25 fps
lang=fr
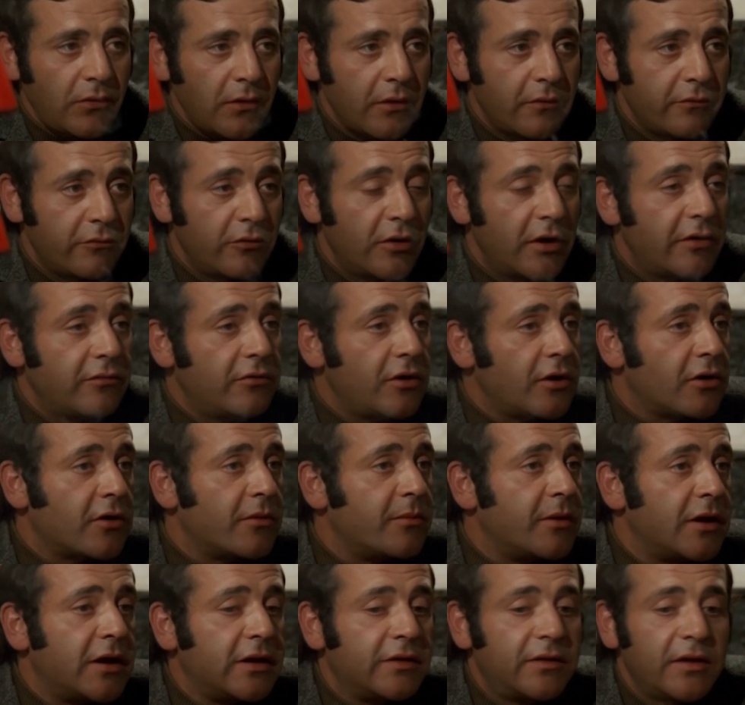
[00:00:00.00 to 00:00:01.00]
Les plans
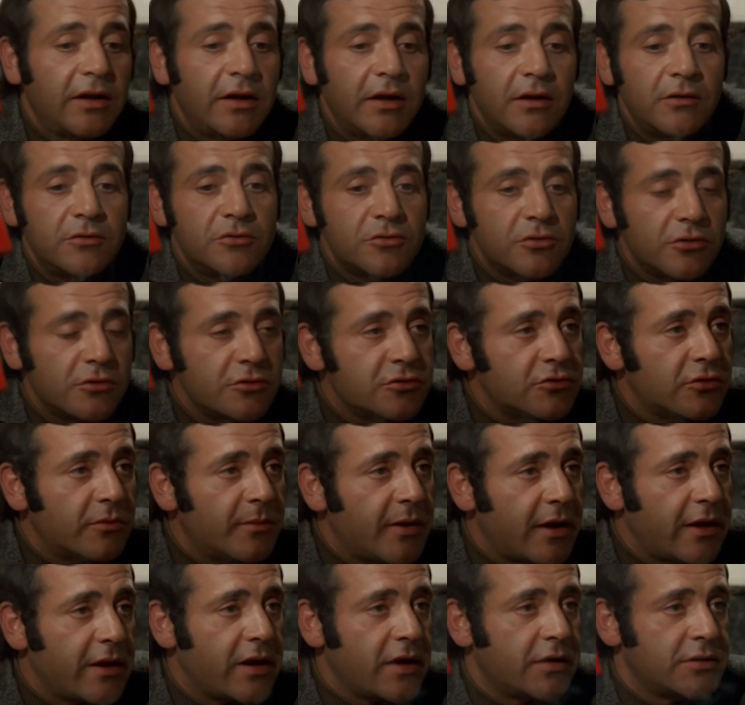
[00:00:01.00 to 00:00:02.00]
sont cette fois plus
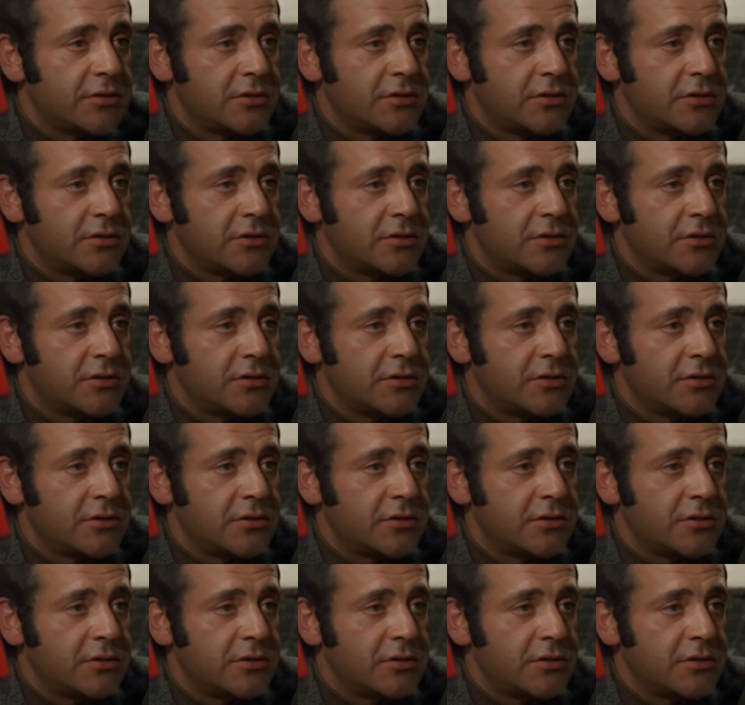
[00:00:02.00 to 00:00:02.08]
rapprochés